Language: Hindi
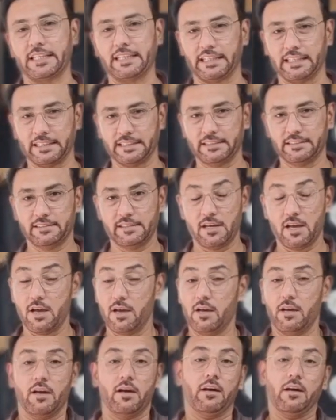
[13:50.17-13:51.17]
चाहिए
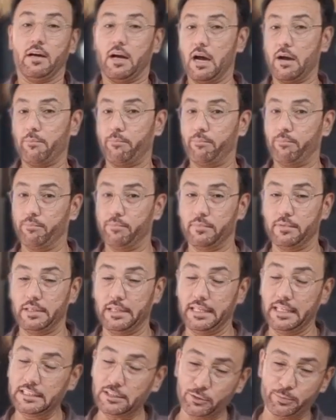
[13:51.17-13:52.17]
अब
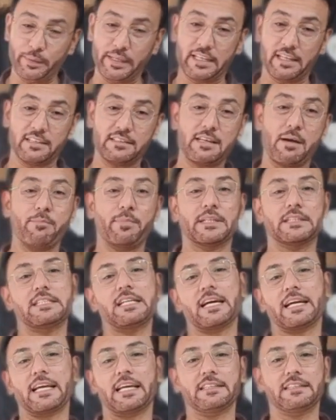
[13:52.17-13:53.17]
इन स्पीकर्स का
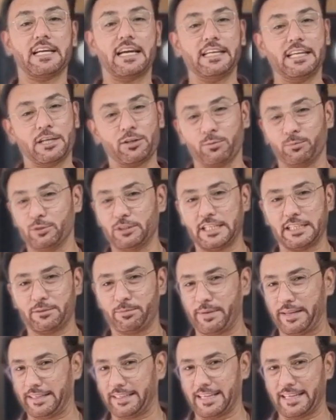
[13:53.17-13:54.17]
बजना कैसा है ये तो मुझे
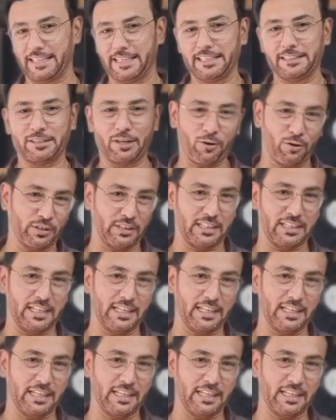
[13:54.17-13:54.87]
एक्सप्लेन करने की ज़रूरत ही